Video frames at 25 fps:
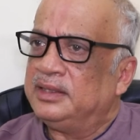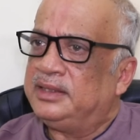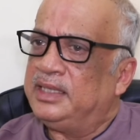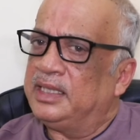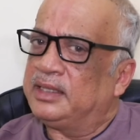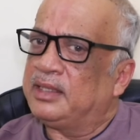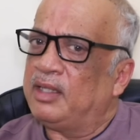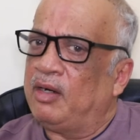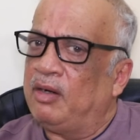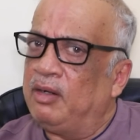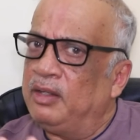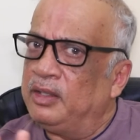
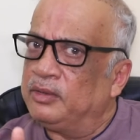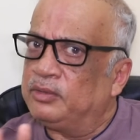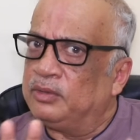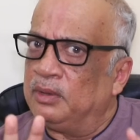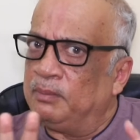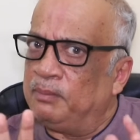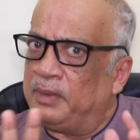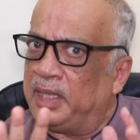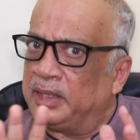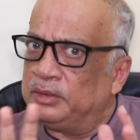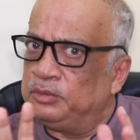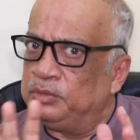সেটা
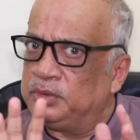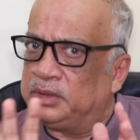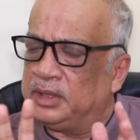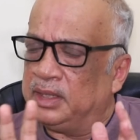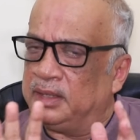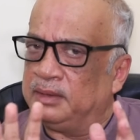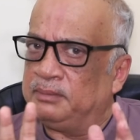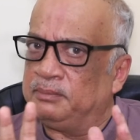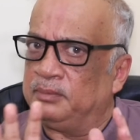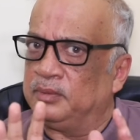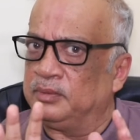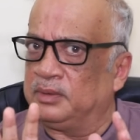হয়তো
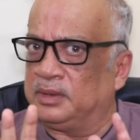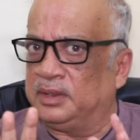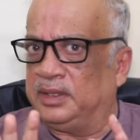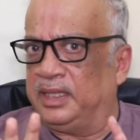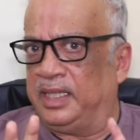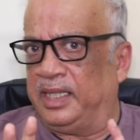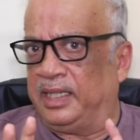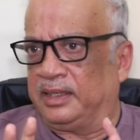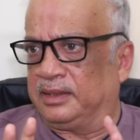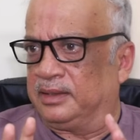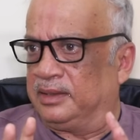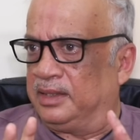মানুষের
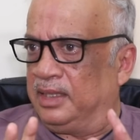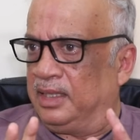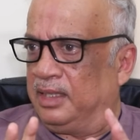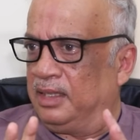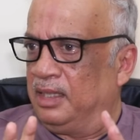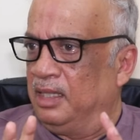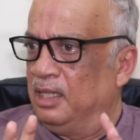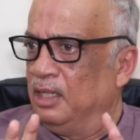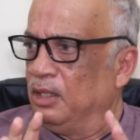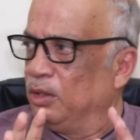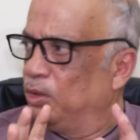মধ্যে একটা